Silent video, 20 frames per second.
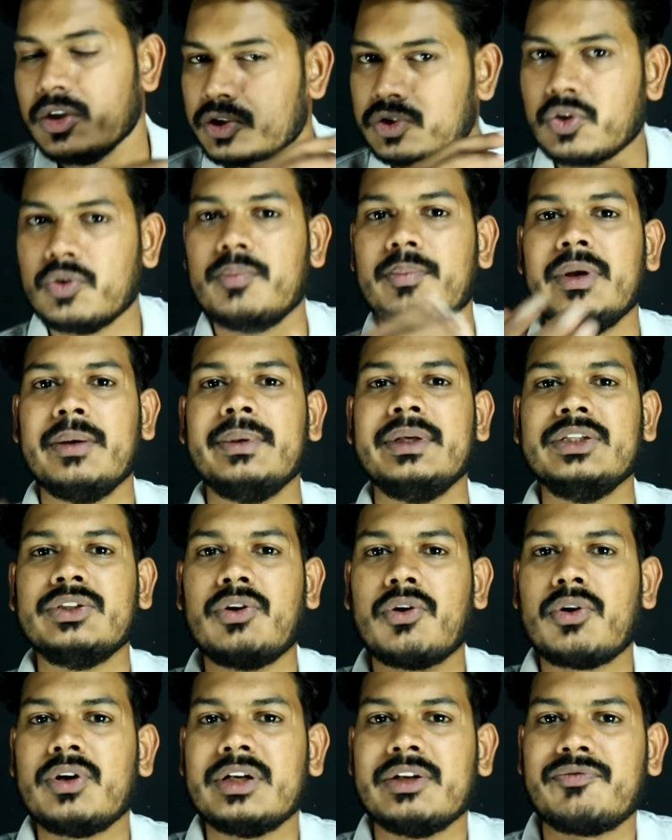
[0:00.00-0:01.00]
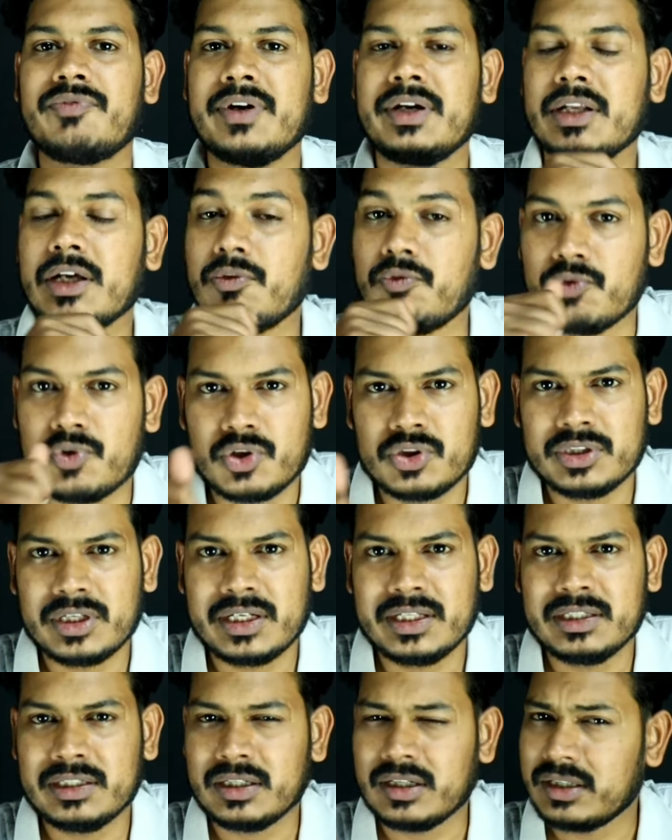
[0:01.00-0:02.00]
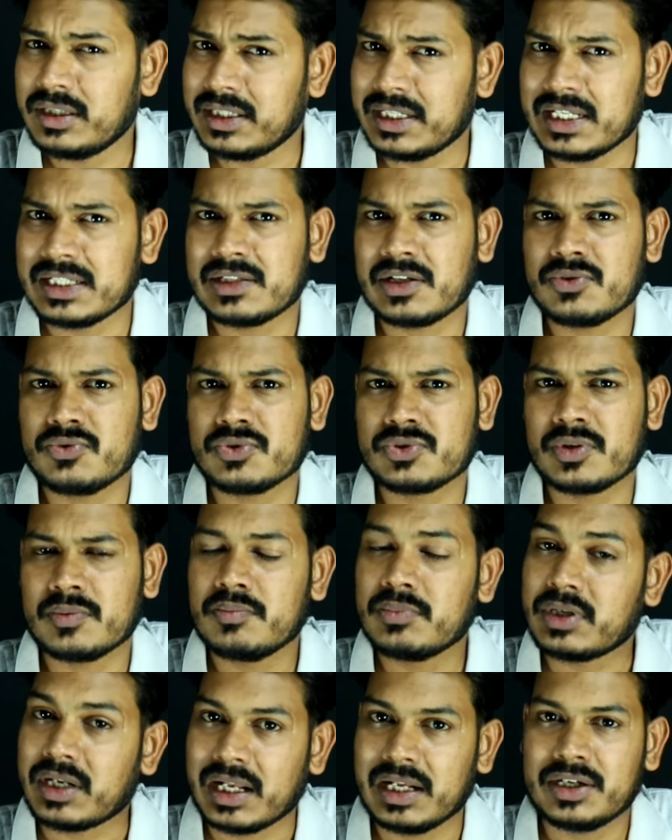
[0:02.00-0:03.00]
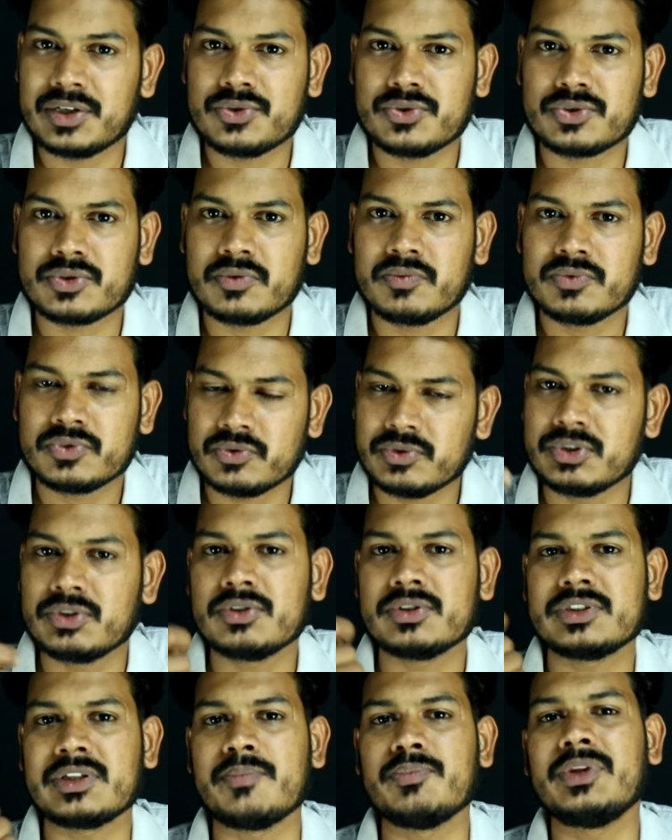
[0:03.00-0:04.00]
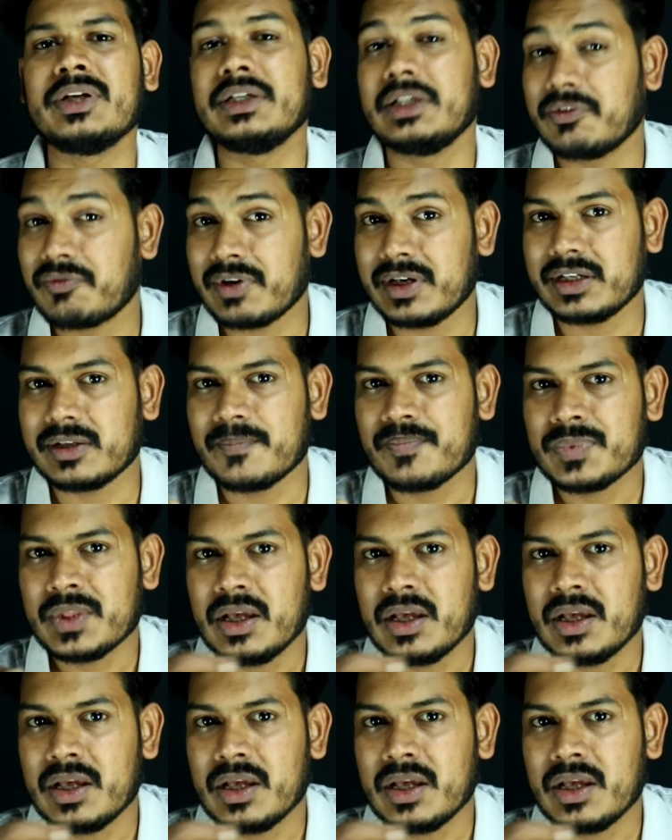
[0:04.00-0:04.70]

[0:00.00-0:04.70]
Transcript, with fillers: సో మేబీ ఇందులో ఒక డిఫరెంట్గా ఉంటుందని టీజర్ చూసాం ట్రైలర్ చూసాం సో ఇందులో సంథింగ్ డిఫరెంట్